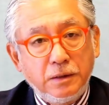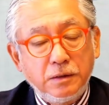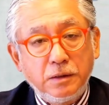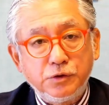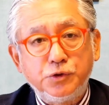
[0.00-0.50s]

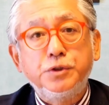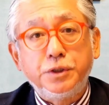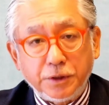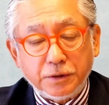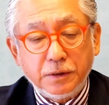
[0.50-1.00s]
10
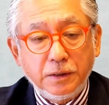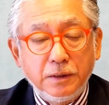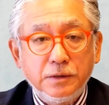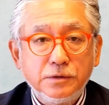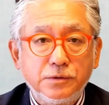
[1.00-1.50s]
機
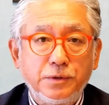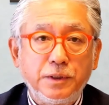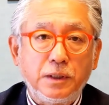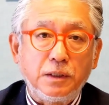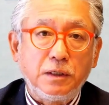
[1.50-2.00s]
それ
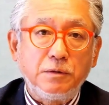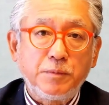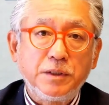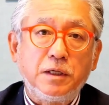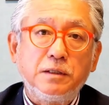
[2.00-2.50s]
から
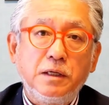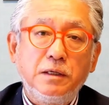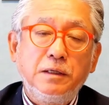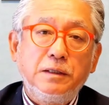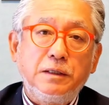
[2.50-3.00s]
まだ、
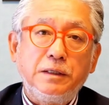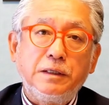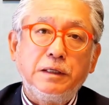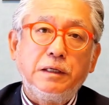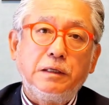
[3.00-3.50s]

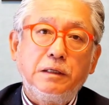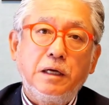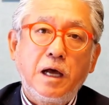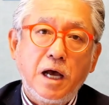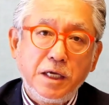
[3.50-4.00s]
えー、
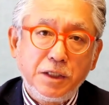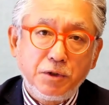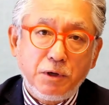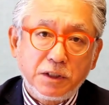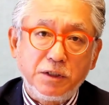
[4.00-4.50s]
廃
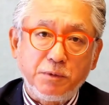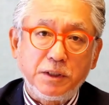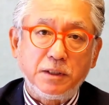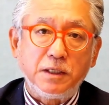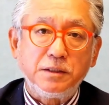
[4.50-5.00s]
炉は決め
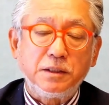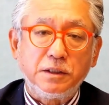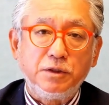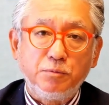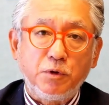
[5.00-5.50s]
てないんだけ
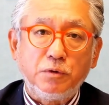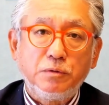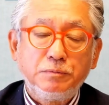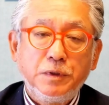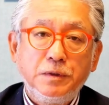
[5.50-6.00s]
れど
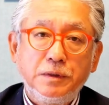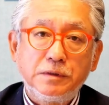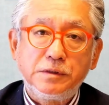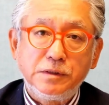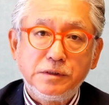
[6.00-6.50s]
も
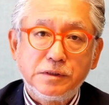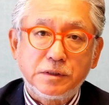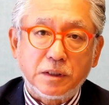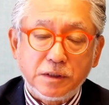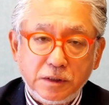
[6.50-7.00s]
審
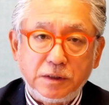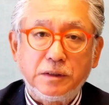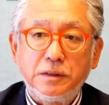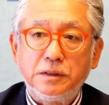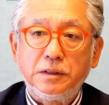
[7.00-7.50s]
査
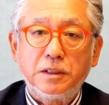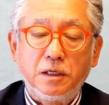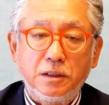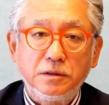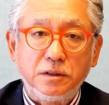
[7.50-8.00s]
にか
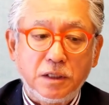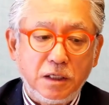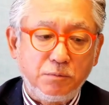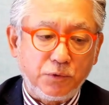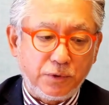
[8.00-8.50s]
かってな
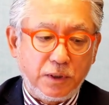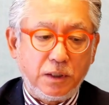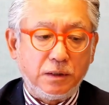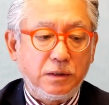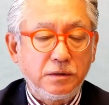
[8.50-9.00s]
いもの
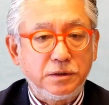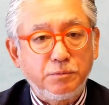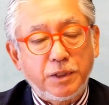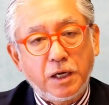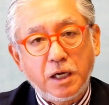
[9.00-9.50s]
が全
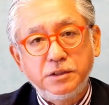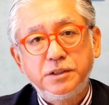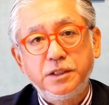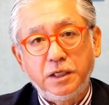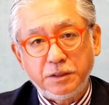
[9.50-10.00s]
部で
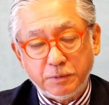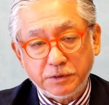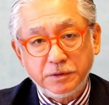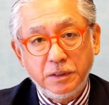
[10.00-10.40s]
8機あります。